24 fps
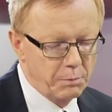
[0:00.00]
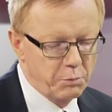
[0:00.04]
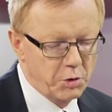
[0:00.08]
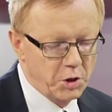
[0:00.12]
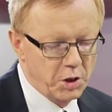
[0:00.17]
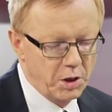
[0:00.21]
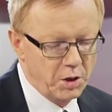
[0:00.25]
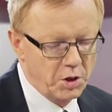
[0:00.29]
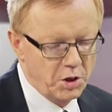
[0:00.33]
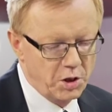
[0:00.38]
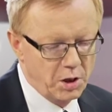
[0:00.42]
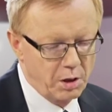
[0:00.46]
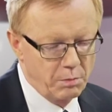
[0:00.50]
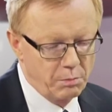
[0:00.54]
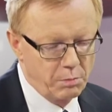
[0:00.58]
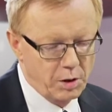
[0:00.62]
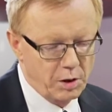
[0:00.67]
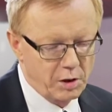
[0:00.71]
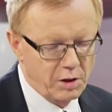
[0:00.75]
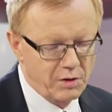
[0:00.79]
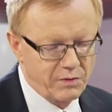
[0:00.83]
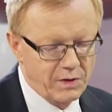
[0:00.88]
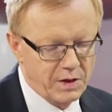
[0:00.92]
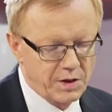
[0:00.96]

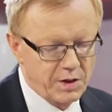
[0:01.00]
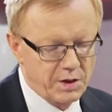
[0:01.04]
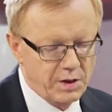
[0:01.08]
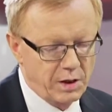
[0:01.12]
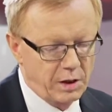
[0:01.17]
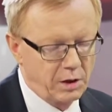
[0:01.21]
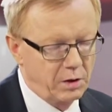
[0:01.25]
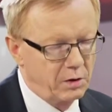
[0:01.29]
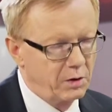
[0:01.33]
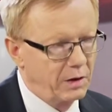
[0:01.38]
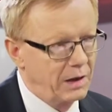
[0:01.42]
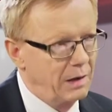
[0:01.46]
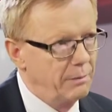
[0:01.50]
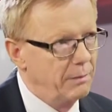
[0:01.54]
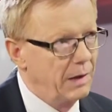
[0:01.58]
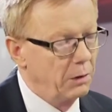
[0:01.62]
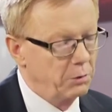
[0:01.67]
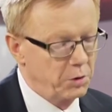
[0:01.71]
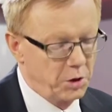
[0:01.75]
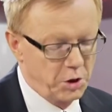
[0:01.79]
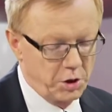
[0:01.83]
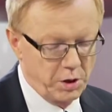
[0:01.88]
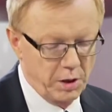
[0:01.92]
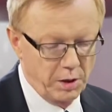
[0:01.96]
przedsiębiorstwa z sektora
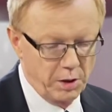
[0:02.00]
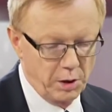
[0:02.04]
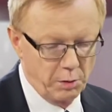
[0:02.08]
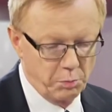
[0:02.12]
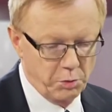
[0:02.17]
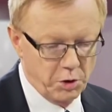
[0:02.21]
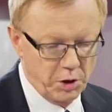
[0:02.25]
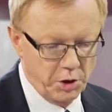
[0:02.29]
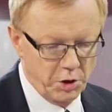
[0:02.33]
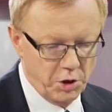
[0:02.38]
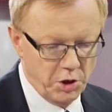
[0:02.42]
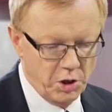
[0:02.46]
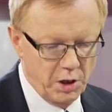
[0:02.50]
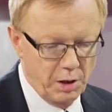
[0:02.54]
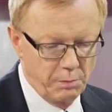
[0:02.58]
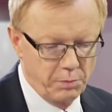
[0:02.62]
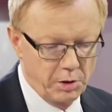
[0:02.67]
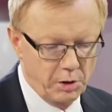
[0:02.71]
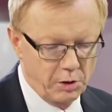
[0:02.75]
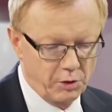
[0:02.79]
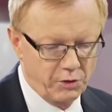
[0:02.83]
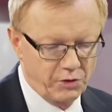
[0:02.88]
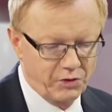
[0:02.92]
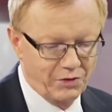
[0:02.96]
małych i średnich
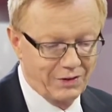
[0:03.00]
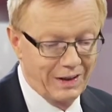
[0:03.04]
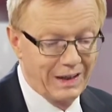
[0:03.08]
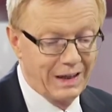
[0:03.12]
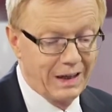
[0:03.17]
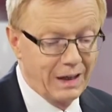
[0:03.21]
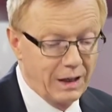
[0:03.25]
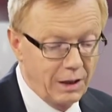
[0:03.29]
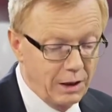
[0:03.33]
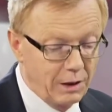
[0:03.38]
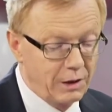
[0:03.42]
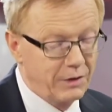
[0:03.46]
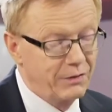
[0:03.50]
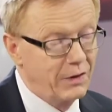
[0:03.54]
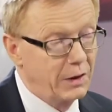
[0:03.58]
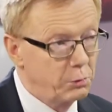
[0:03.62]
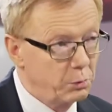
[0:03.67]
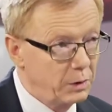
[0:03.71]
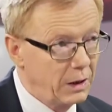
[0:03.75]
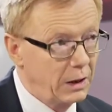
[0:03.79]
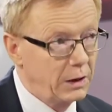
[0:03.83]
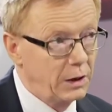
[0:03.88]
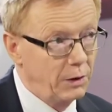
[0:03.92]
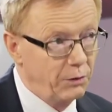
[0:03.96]
przedsiębiorstw i
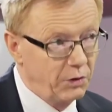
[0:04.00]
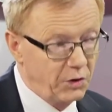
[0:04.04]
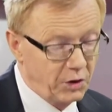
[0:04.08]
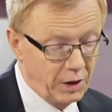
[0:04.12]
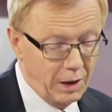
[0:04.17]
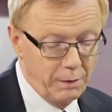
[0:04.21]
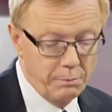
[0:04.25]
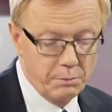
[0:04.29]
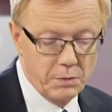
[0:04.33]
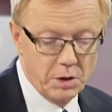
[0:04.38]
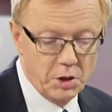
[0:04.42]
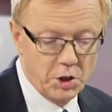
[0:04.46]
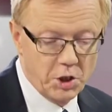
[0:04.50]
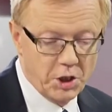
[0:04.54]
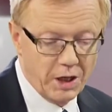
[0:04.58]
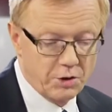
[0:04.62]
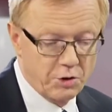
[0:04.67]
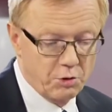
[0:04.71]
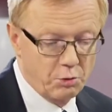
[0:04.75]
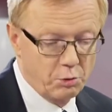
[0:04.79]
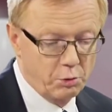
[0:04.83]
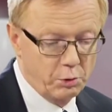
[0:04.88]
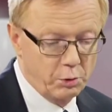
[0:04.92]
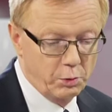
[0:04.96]
według takich wstępnych
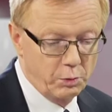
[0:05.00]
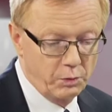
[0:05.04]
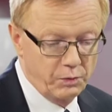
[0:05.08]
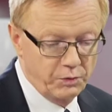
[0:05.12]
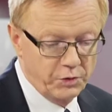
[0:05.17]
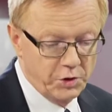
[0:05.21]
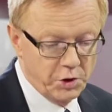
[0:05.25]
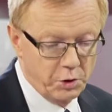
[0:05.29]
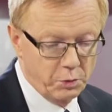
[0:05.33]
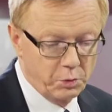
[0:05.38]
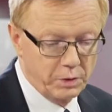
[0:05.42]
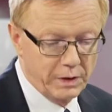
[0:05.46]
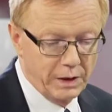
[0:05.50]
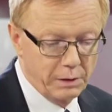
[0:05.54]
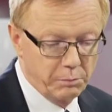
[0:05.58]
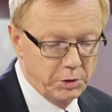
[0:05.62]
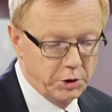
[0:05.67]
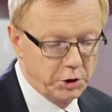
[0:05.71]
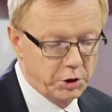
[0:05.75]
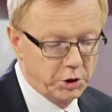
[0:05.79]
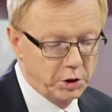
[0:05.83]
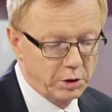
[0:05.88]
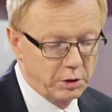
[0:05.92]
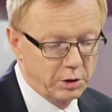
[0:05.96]
szacunków w ciągu
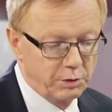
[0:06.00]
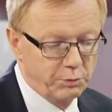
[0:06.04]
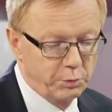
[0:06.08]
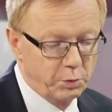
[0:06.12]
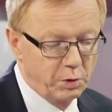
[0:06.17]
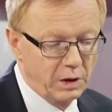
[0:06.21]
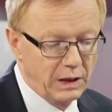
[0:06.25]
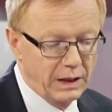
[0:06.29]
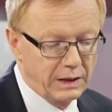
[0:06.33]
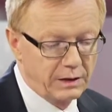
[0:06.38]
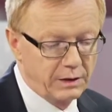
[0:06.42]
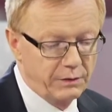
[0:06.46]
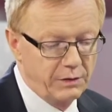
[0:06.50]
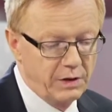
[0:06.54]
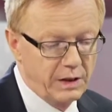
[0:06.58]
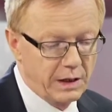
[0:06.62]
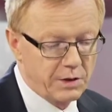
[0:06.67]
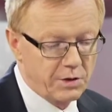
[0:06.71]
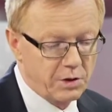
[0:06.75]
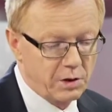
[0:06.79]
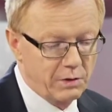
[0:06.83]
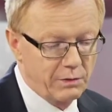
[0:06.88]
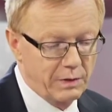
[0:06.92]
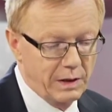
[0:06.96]
najbliższych dwóch lat
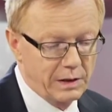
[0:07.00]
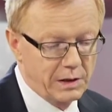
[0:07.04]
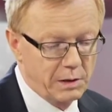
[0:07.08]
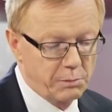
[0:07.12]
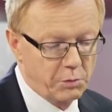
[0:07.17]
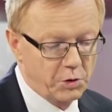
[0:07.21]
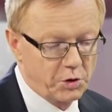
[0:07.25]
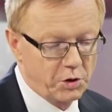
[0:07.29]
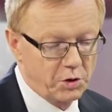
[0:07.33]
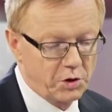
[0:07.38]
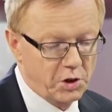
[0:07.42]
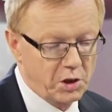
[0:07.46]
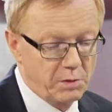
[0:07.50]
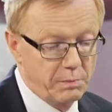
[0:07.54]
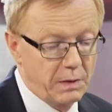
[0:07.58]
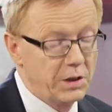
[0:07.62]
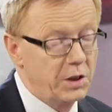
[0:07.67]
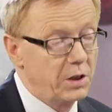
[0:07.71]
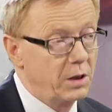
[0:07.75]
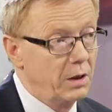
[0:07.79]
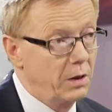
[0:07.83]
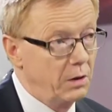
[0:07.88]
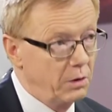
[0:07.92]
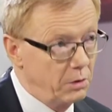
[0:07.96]
finansowanie może
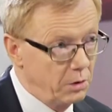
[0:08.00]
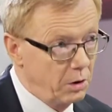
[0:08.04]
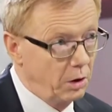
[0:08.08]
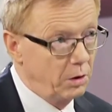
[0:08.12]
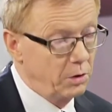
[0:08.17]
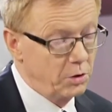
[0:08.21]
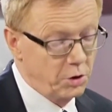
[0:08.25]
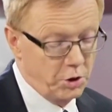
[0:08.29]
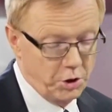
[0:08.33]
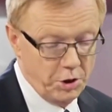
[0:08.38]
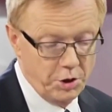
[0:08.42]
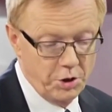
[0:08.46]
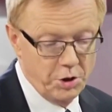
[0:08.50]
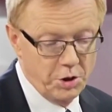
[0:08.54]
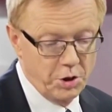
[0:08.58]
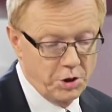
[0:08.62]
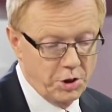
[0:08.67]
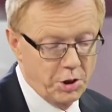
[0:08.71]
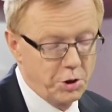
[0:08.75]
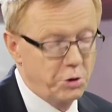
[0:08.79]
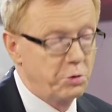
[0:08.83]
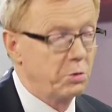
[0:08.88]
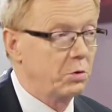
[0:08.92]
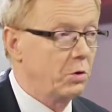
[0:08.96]
otrzymać do
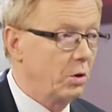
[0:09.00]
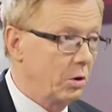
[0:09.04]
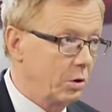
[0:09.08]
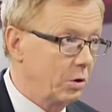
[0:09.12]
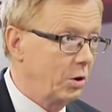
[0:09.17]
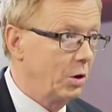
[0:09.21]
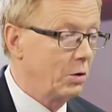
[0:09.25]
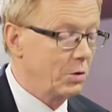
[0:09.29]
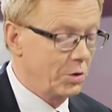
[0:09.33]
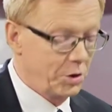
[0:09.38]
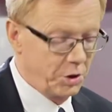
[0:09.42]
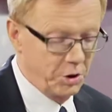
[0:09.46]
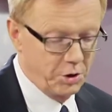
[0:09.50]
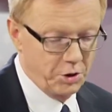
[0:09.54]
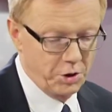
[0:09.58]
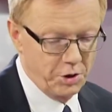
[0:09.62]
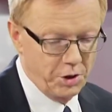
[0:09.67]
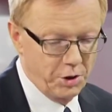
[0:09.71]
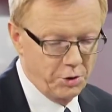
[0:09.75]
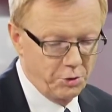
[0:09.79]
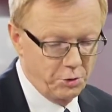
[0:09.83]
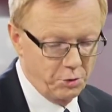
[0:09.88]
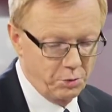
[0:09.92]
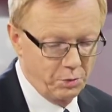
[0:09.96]
60, do około
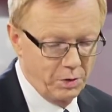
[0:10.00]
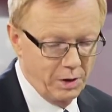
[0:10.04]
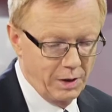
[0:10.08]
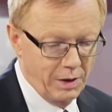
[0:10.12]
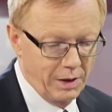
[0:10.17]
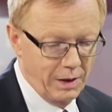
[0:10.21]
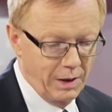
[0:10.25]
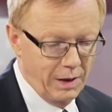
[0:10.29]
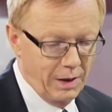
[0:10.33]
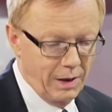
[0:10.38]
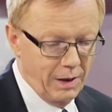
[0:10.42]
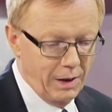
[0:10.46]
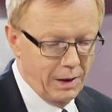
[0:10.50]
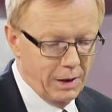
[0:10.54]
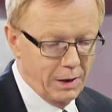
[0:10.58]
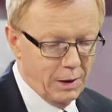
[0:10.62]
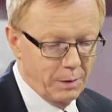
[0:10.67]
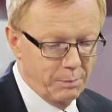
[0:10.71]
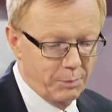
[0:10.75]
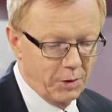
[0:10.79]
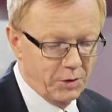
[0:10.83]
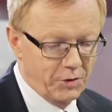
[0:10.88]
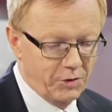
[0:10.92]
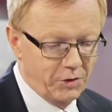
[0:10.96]
60
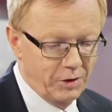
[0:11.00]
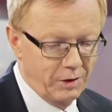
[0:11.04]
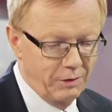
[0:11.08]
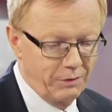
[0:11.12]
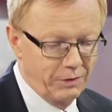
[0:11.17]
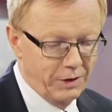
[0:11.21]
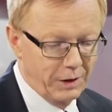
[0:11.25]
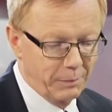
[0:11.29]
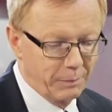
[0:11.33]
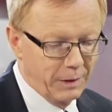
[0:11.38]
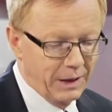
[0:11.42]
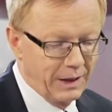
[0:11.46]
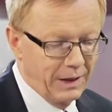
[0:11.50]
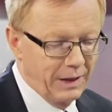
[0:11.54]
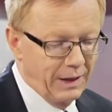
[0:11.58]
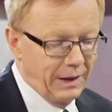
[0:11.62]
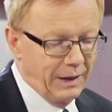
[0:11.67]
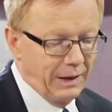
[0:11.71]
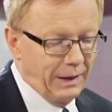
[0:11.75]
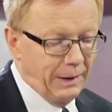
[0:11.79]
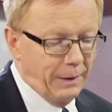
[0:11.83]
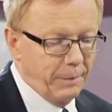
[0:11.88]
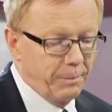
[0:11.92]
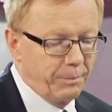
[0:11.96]
polskich firm
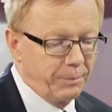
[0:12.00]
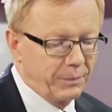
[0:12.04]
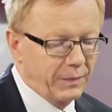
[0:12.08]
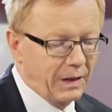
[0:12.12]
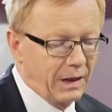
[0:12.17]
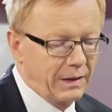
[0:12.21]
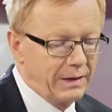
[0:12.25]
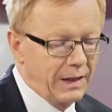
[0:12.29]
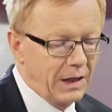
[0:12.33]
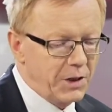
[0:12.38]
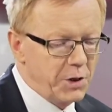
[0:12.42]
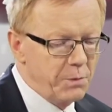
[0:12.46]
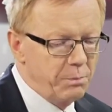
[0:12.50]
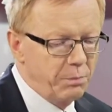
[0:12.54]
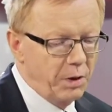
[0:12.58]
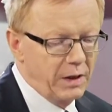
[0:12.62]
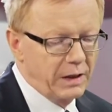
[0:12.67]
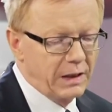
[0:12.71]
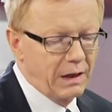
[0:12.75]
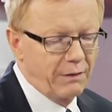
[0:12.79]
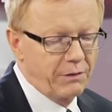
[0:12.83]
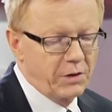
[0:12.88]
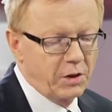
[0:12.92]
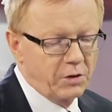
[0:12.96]
na czym
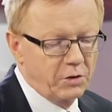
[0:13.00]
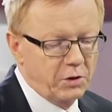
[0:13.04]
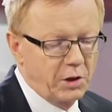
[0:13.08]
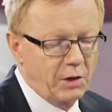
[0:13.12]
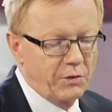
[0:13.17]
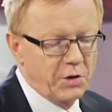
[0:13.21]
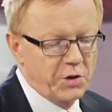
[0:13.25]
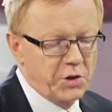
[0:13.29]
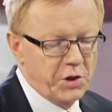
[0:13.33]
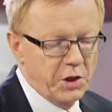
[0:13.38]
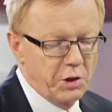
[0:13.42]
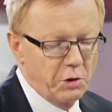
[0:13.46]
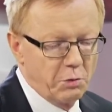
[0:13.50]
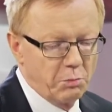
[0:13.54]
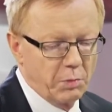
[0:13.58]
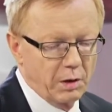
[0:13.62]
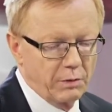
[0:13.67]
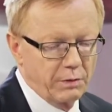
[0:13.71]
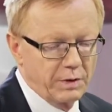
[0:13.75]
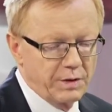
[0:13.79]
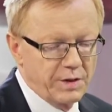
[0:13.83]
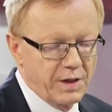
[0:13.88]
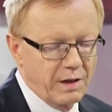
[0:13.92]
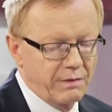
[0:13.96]
polega wyjątkowość tej
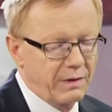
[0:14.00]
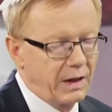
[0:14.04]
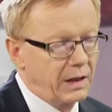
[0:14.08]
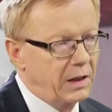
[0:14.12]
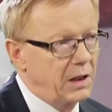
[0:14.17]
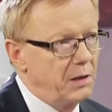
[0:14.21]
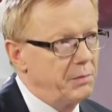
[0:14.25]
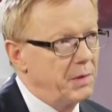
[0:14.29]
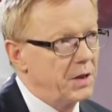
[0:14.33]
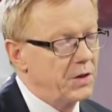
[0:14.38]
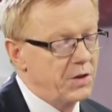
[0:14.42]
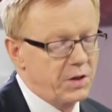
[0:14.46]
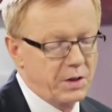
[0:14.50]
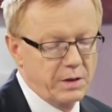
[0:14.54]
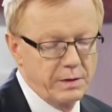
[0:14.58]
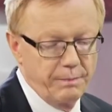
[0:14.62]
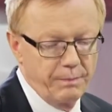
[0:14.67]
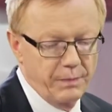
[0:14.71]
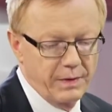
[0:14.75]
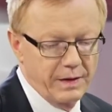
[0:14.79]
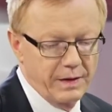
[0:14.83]
umowy zawartej między